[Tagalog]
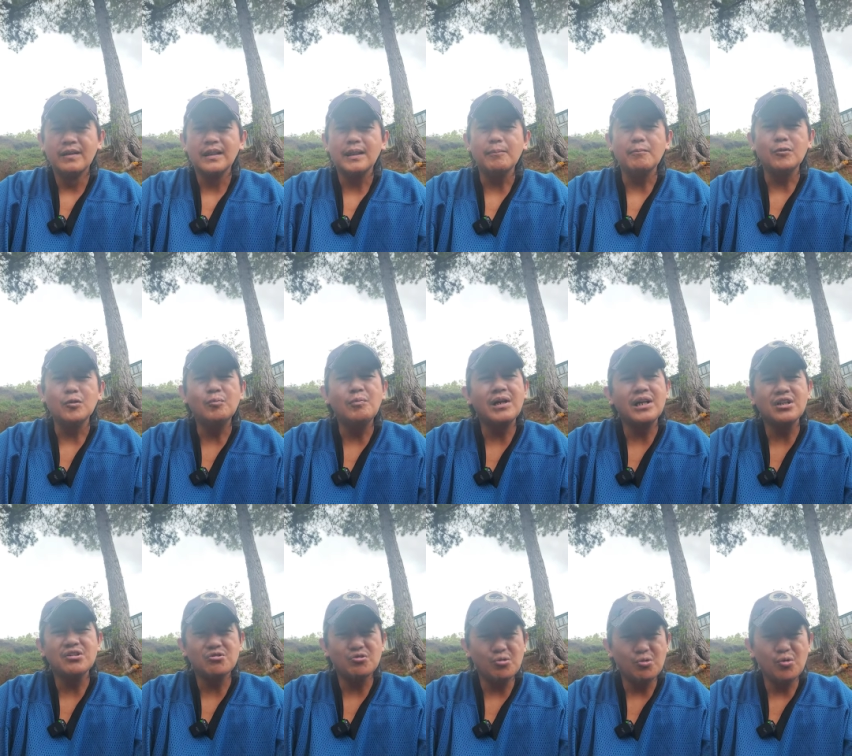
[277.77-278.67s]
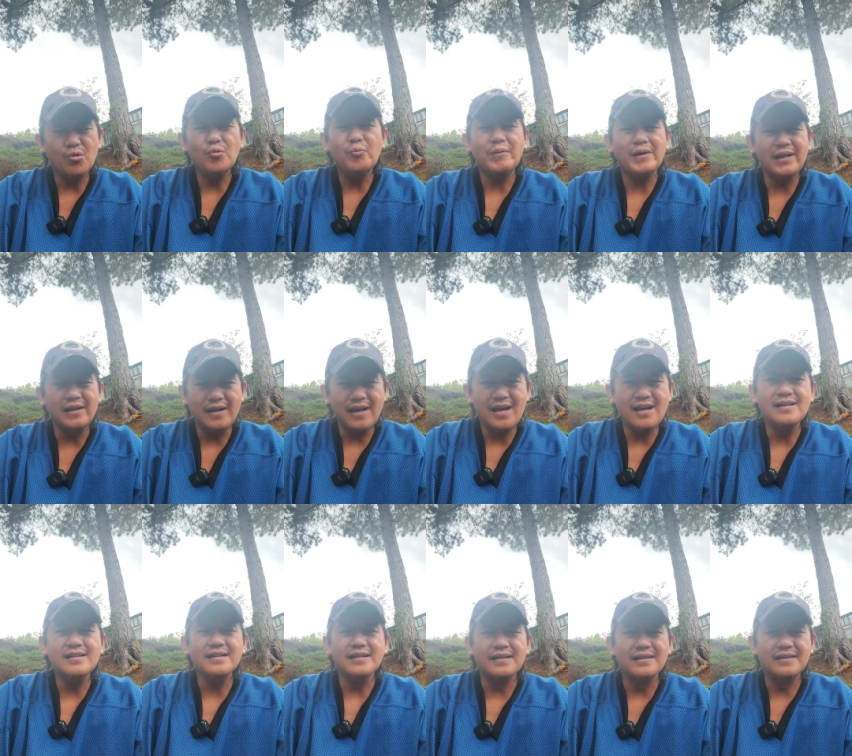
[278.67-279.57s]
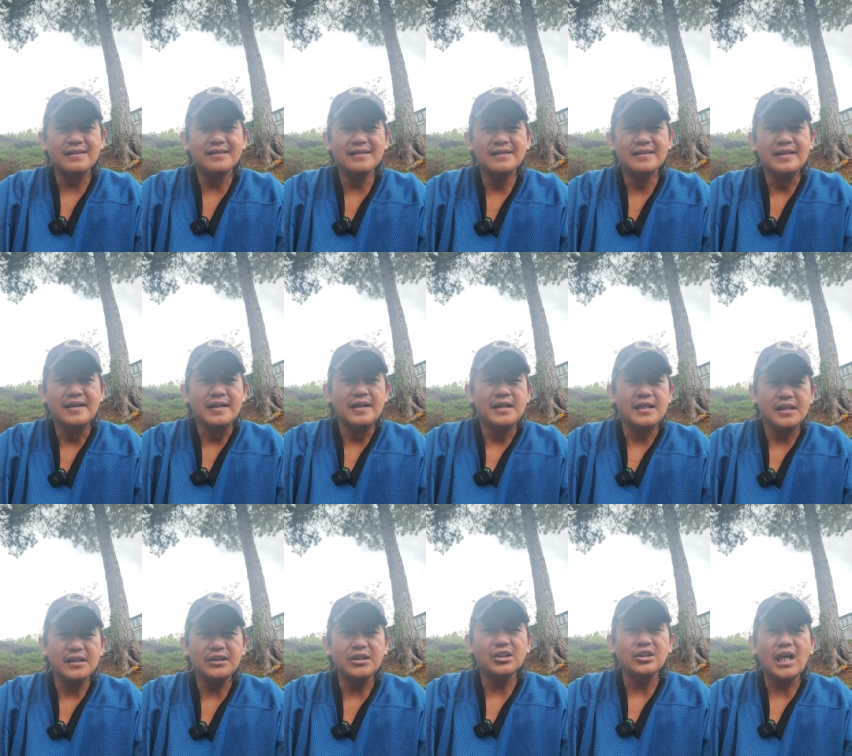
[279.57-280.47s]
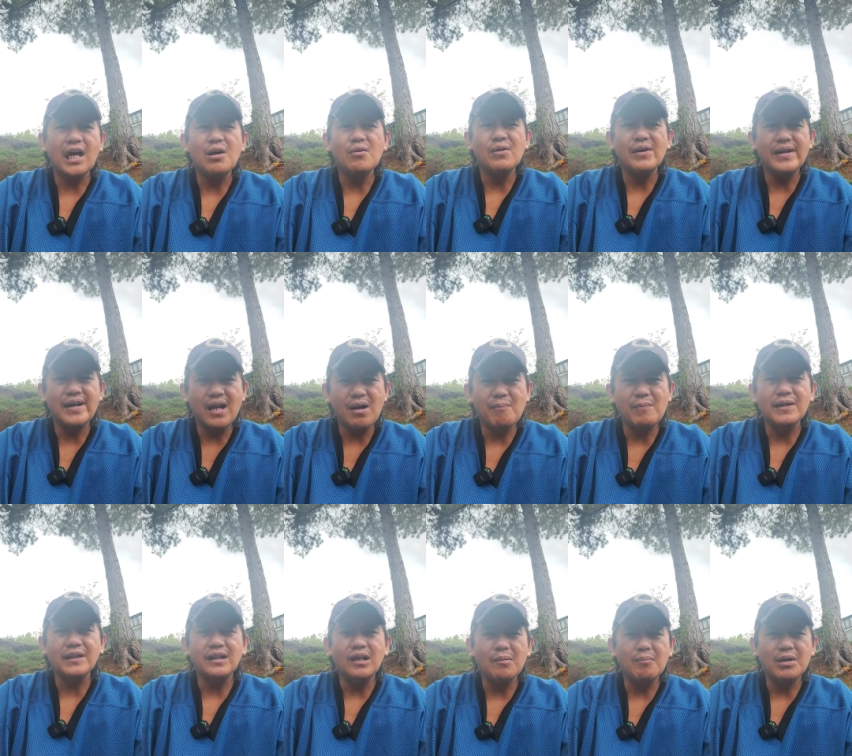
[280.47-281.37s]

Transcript: Tapno mangisuro pa lang iti tao nga dapat nga